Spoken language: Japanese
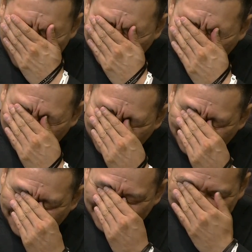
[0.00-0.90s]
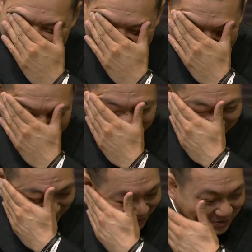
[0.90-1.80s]
あのなんか
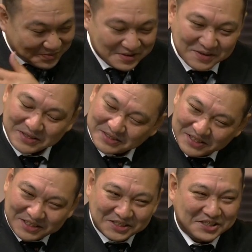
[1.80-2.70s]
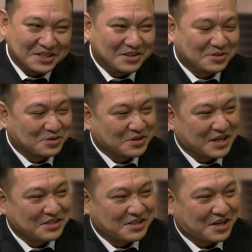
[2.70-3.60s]
そうなんか違うこう
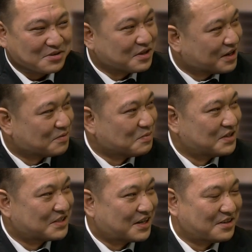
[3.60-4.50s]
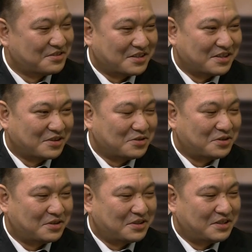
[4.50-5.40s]
勘違いをねみんなされるんだよねこ